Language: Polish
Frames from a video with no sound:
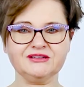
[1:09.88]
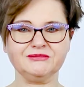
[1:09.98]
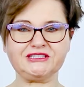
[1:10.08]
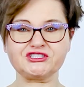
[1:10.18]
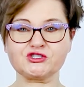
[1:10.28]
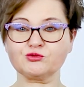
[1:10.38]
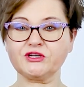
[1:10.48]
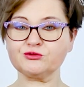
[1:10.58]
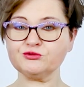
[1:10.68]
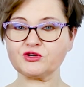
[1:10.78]
Badacze
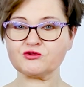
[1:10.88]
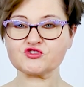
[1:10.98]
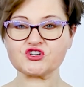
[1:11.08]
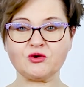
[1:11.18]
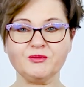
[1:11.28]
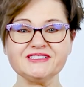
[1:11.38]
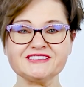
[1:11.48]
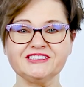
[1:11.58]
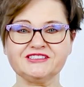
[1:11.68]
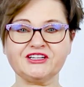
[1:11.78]
sugerują, że
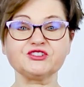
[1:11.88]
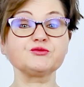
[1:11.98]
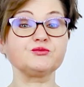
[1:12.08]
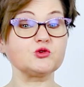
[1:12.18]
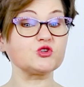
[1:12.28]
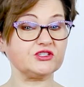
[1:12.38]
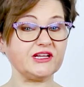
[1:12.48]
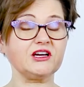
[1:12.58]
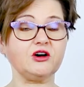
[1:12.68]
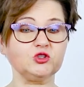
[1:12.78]
obecny trend
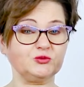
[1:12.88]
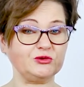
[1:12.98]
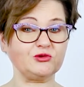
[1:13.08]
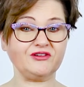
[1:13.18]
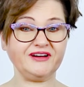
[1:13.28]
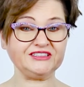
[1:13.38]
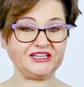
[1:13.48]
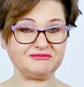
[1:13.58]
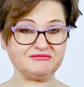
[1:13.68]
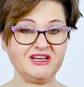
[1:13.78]
późnego
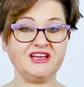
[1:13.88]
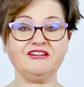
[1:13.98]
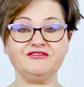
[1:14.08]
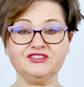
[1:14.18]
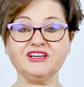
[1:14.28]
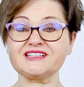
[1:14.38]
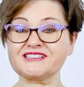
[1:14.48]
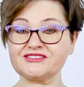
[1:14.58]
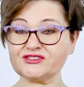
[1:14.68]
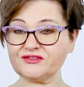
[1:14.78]
odpieluchowania wynika
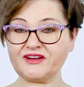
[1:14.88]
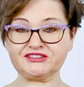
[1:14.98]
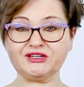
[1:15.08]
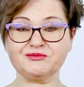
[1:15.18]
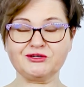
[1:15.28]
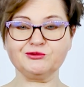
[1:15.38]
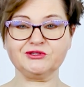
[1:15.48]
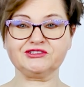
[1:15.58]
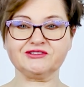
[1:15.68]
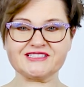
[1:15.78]
ze stosowania
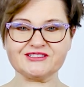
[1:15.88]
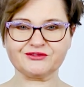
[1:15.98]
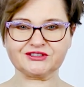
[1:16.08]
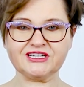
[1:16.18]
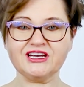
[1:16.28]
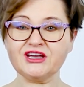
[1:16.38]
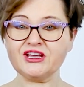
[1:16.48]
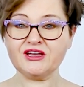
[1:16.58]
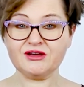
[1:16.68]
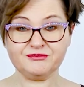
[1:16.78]
pieluch jednorazowych,
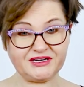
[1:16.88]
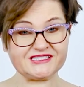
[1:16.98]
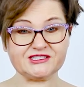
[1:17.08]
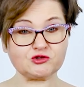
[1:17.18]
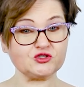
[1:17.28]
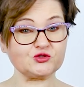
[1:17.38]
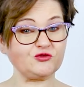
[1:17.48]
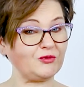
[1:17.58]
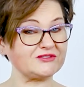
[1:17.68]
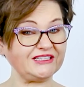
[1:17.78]
pracy
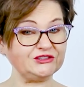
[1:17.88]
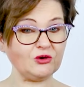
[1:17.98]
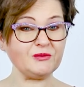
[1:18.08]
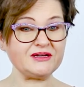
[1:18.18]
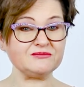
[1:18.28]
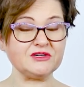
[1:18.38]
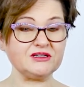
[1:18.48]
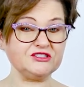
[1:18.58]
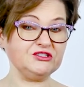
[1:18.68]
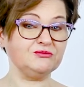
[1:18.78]
rodziców poza domem
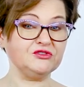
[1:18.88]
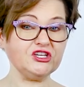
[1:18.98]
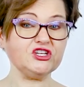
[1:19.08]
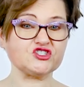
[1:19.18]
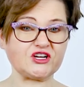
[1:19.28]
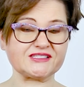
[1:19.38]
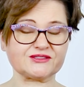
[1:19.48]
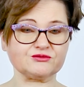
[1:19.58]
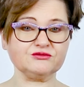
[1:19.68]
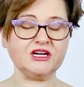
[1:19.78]
i mniej
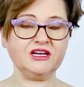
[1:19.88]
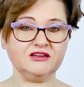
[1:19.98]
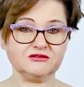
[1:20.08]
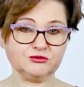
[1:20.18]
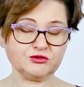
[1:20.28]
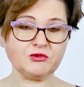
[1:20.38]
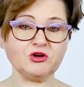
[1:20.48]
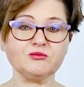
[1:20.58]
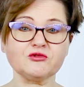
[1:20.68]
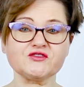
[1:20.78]
czasu które
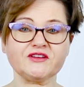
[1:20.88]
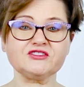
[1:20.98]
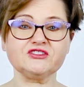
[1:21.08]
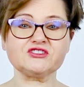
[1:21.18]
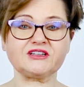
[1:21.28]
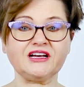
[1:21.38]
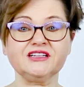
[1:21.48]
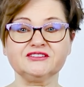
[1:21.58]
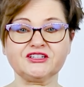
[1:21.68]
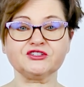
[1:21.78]
mogą poświęcić
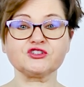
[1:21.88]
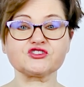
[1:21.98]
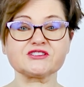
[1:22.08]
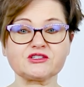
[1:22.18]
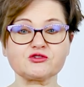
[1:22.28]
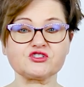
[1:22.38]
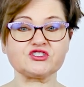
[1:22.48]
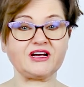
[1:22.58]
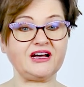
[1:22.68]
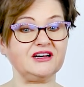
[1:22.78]
na trening
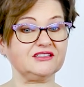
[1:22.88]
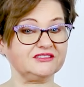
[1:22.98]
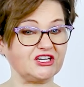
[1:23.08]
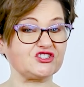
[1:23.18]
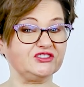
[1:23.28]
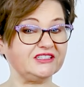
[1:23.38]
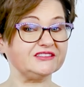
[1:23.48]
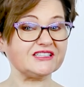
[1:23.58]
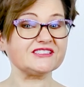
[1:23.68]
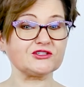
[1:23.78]
czystości, a także
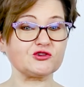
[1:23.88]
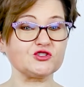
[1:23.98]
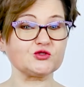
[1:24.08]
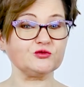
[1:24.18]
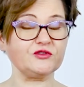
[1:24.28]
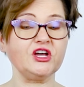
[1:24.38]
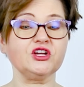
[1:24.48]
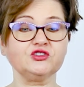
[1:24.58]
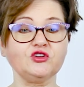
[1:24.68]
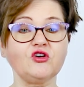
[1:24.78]
tendencje rodziców
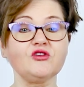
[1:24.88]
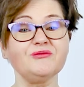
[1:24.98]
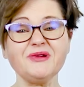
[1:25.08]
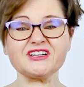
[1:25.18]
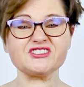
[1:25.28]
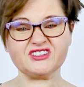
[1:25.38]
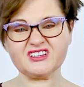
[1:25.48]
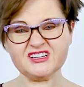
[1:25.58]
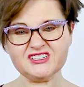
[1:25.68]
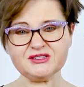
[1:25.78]
do bardziej
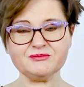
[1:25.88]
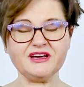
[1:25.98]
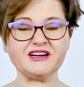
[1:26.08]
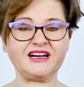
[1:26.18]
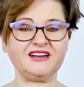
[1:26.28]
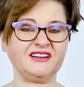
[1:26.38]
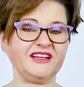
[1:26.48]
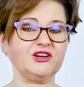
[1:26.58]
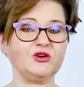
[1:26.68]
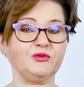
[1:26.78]

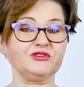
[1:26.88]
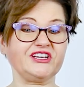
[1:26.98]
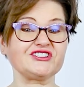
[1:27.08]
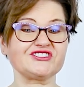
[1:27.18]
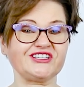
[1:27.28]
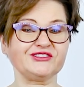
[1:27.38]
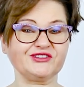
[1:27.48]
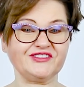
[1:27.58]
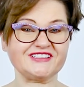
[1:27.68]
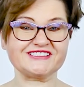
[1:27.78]
liberalnego podejścia do
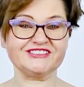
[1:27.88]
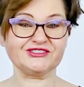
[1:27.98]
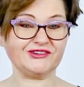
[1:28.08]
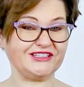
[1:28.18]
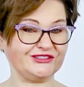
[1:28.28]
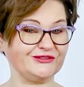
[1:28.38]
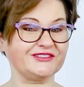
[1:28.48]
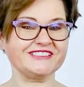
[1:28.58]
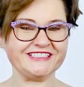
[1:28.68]
kwestii toaletowych